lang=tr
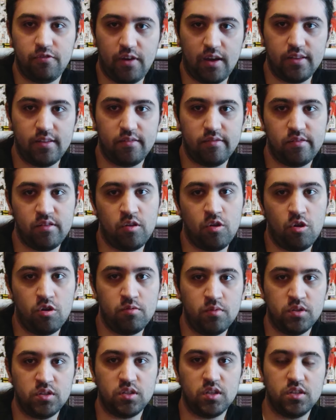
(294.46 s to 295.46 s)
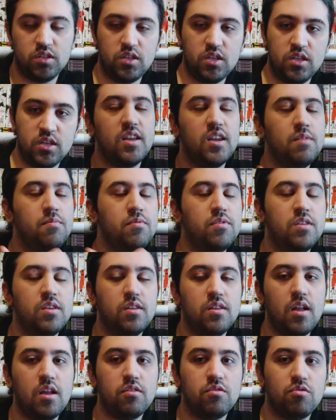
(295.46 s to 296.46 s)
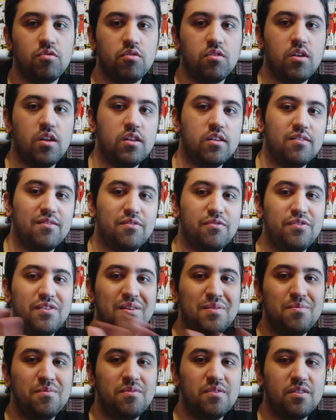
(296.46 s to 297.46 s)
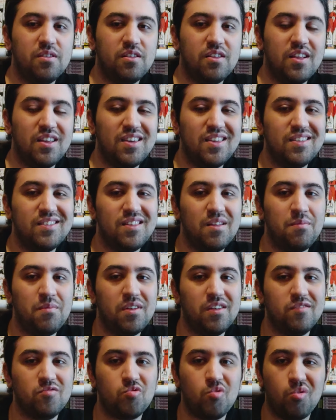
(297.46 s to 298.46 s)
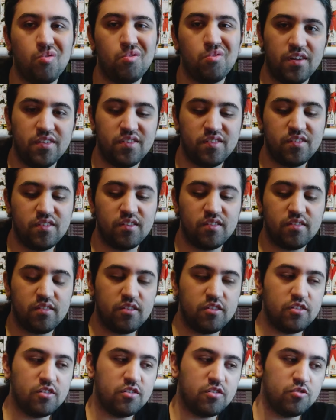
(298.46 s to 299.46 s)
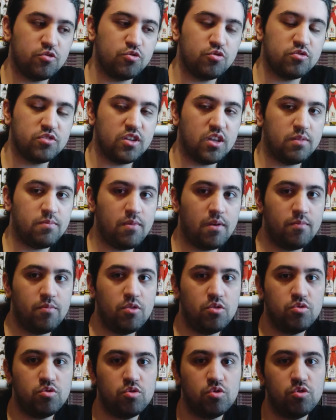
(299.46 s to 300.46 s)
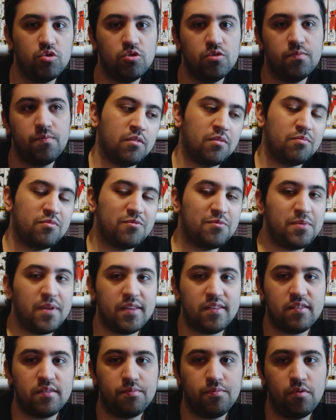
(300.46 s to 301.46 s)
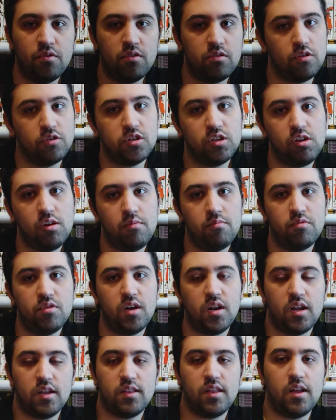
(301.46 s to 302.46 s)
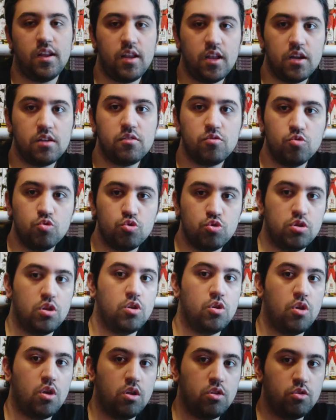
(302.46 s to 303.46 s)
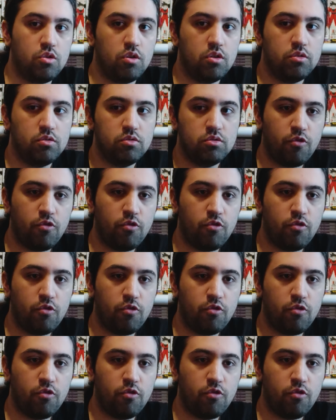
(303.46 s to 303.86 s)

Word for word: faydasını gördüm açıkçası. İlk bittikten sonra filmleri izlemek çok açıkçası hoşunuza gitmeyebiliyor. Çünkü e, bu biraz spoiler olacak ama bu karakterler güçleniyor ediyor.